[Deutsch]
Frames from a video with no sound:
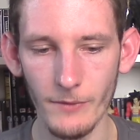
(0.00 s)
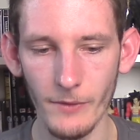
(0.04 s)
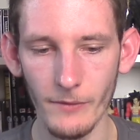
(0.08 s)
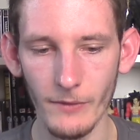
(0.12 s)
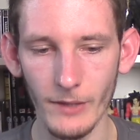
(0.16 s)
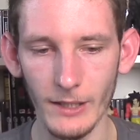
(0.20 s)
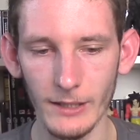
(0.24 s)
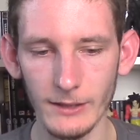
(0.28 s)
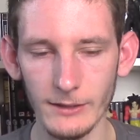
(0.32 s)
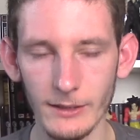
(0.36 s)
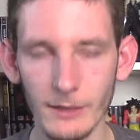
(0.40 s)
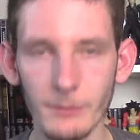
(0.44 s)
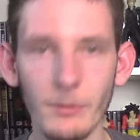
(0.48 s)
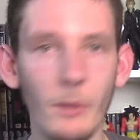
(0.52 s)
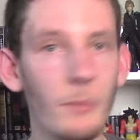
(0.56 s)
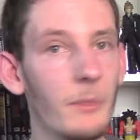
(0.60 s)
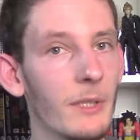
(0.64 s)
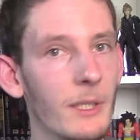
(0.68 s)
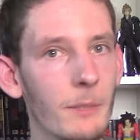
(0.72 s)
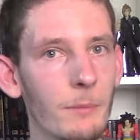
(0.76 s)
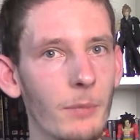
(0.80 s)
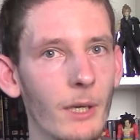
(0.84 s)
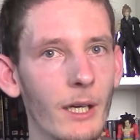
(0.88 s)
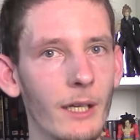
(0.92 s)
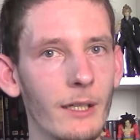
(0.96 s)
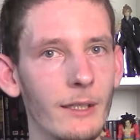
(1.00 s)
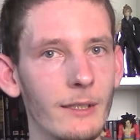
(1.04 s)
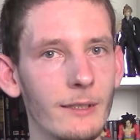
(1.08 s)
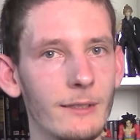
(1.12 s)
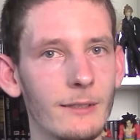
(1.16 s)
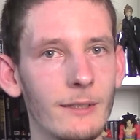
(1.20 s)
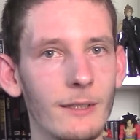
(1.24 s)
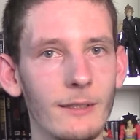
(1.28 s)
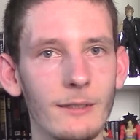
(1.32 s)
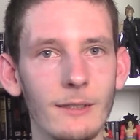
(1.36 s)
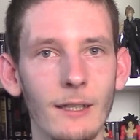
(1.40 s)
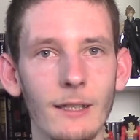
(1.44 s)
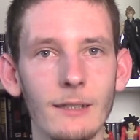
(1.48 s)
Wie wäre es erstmal mit dem Preis?
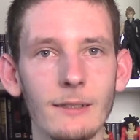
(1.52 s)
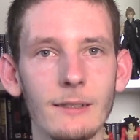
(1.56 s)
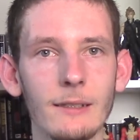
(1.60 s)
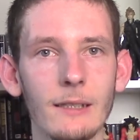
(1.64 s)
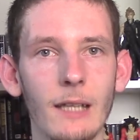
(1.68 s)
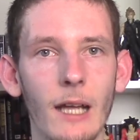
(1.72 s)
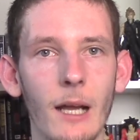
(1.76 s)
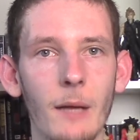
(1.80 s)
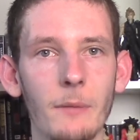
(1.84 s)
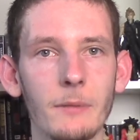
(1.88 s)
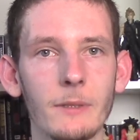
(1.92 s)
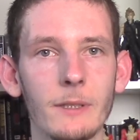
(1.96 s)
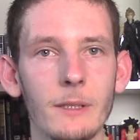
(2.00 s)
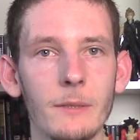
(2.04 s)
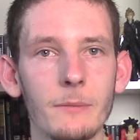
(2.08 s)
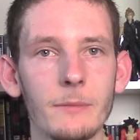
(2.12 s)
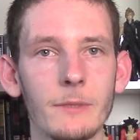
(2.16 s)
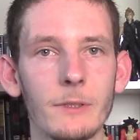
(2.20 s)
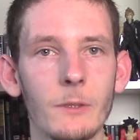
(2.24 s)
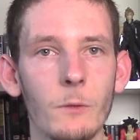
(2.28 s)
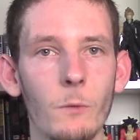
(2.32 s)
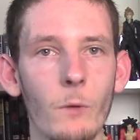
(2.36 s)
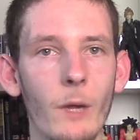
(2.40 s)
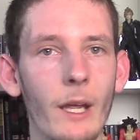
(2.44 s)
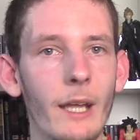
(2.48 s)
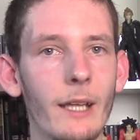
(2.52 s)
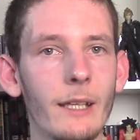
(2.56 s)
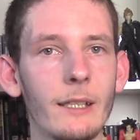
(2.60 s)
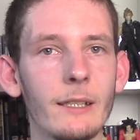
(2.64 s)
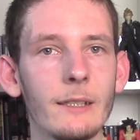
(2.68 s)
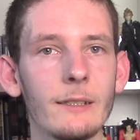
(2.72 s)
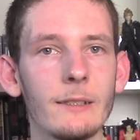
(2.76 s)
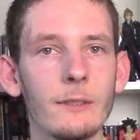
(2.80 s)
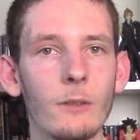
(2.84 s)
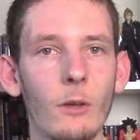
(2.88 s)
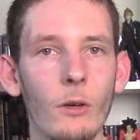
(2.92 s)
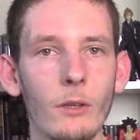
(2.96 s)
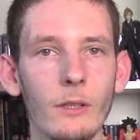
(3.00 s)
Das Ganze gab es im Square
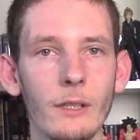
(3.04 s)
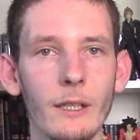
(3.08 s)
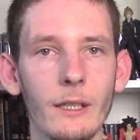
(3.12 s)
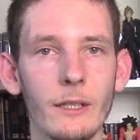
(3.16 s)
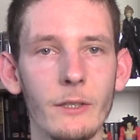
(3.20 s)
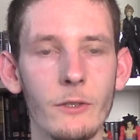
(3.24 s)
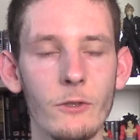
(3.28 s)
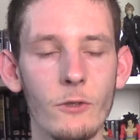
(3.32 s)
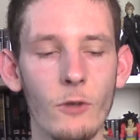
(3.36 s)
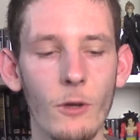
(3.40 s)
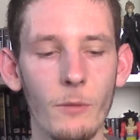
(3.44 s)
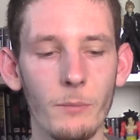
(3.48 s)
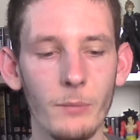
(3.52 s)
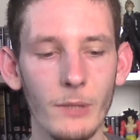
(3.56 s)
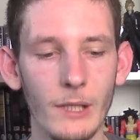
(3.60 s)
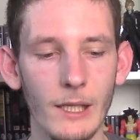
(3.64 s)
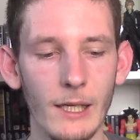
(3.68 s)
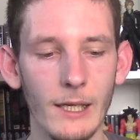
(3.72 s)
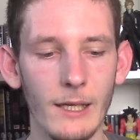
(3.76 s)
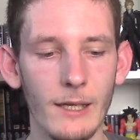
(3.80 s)
Enix Online Shop